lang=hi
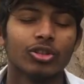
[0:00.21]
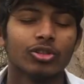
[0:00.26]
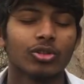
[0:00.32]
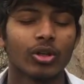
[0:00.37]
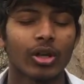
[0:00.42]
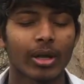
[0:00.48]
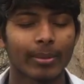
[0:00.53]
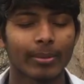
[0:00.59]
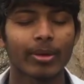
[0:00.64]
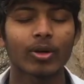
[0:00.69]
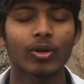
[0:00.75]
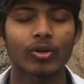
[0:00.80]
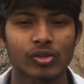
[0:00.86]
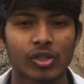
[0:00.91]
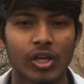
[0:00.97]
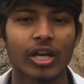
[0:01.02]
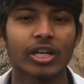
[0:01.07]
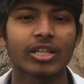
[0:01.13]
तो यार मेरे को
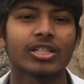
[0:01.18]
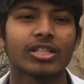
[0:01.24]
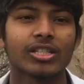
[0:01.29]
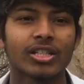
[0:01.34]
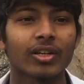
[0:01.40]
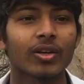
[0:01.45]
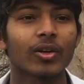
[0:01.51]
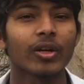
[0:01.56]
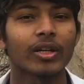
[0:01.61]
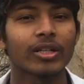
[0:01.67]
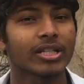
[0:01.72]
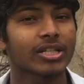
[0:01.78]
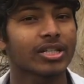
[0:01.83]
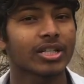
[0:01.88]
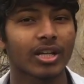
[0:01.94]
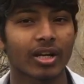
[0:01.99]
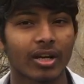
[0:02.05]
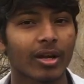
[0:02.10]
सारी चीज़ें को
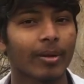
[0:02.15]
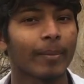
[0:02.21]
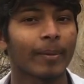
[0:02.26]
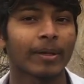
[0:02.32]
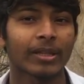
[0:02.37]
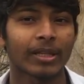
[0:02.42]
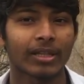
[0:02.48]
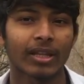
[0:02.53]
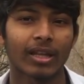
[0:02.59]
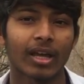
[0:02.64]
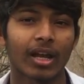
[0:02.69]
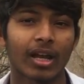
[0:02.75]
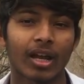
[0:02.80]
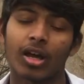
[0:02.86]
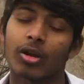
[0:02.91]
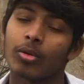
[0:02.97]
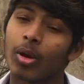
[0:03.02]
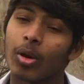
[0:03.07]
एडजस्ट करना पड़ता था यार
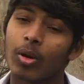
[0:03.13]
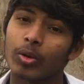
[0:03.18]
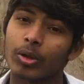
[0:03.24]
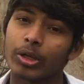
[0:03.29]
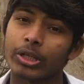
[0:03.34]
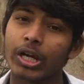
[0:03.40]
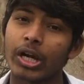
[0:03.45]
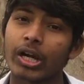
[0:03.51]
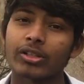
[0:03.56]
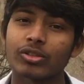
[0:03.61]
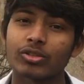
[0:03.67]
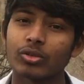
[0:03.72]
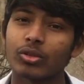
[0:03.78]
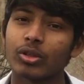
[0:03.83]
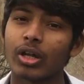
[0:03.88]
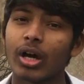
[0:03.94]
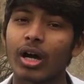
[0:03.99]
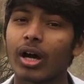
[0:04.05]
घर वालों की डांट
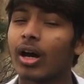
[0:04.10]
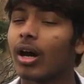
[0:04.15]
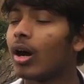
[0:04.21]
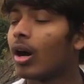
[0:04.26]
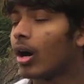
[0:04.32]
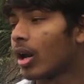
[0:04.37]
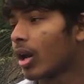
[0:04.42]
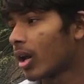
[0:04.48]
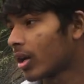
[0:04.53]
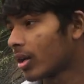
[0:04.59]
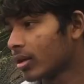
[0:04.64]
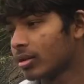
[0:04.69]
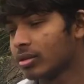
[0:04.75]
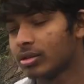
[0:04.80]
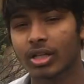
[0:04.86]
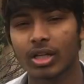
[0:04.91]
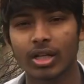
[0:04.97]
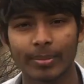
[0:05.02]
सुनना अलग
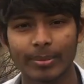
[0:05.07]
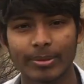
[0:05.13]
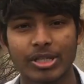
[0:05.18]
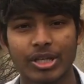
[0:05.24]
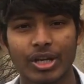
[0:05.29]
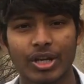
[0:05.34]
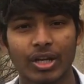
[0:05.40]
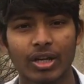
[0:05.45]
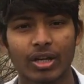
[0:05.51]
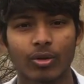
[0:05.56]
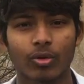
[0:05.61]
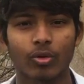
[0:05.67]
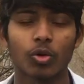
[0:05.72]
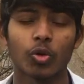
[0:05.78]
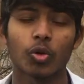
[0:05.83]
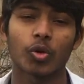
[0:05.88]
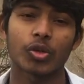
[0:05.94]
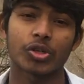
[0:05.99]
जगह पे जाना
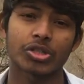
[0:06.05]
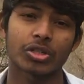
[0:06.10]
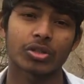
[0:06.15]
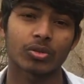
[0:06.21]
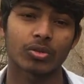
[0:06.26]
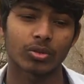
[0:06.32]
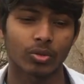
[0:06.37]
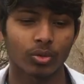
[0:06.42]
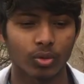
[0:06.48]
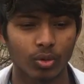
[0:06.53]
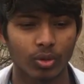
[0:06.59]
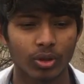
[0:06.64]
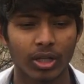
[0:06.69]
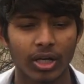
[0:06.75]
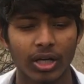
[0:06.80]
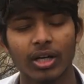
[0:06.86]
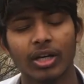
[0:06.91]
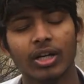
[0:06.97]
कोई लोकेशन को
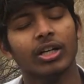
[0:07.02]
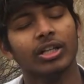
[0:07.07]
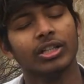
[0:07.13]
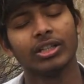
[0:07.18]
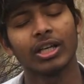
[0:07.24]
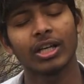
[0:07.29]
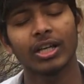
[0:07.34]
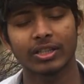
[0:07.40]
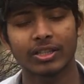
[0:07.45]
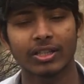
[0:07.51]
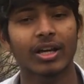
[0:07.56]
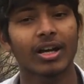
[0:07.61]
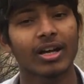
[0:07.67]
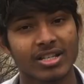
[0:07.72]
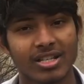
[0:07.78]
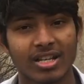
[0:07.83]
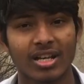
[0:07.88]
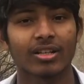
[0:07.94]
ढूंढना यार इतना
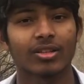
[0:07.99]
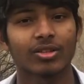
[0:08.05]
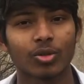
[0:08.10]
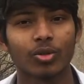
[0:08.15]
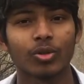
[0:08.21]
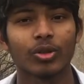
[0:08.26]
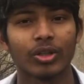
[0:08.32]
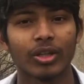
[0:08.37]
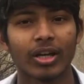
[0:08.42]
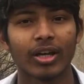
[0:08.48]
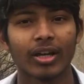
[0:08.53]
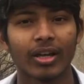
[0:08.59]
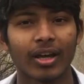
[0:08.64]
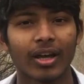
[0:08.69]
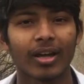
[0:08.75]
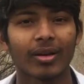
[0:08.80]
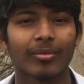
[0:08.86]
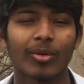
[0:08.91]
आसान थोड़ी ना है
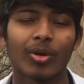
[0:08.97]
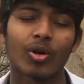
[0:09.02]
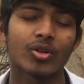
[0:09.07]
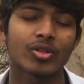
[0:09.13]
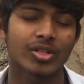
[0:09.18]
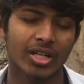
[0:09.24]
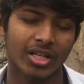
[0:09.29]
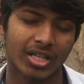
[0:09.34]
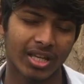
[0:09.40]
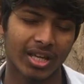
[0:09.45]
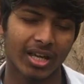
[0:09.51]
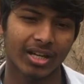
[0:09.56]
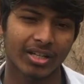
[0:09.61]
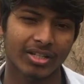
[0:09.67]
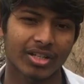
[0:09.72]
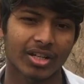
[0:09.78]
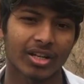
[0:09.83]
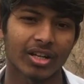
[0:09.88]
यार बहुत ज़्यादा यार
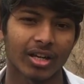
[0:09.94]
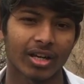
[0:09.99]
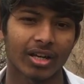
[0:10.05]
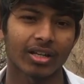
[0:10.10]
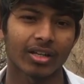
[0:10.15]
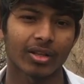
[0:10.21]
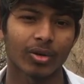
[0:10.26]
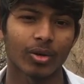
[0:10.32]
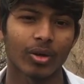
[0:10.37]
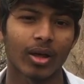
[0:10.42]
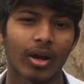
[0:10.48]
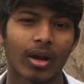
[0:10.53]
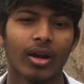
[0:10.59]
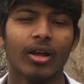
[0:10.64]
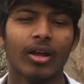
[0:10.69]
स्ट्रगल करता हूँ यार